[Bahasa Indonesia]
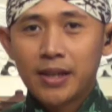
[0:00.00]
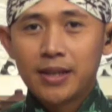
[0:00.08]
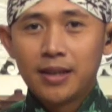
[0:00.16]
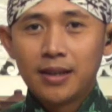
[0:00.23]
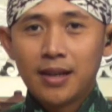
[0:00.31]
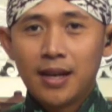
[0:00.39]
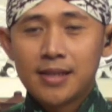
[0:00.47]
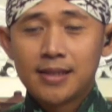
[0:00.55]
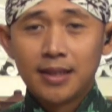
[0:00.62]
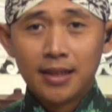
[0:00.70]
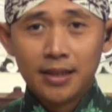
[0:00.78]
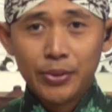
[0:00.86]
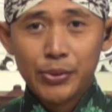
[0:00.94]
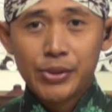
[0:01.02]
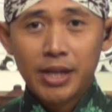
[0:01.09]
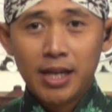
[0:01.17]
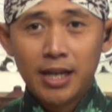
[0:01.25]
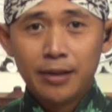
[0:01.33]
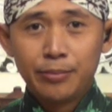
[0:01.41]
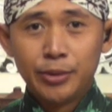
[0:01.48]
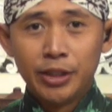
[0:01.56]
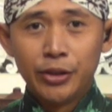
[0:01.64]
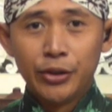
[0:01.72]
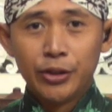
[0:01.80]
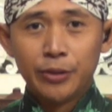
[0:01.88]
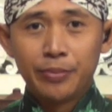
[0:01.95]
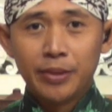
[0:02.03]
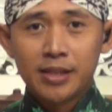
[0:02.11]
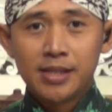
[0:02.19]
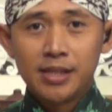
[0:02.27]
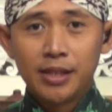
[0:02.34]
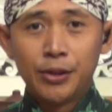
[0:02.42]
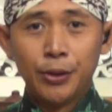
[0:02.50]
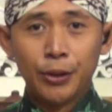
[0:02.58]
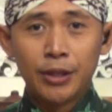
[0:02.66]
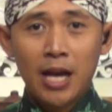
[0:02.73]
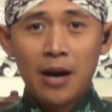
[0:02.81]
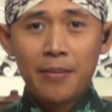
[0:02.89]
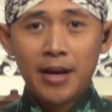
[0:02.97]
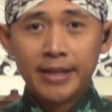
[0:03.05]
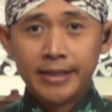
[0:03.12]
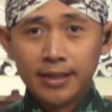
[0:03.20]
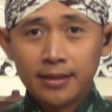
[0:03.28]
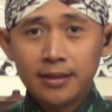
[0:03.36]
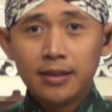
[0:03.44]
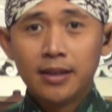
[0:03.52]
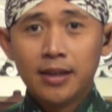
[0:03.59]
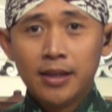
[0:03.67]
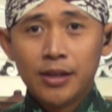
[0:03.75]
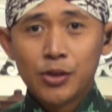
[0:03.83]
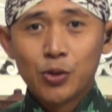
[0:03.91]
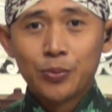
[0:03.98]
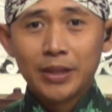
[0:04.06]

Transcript: Saking asiling usaha budidaya peksi Gold Amadin,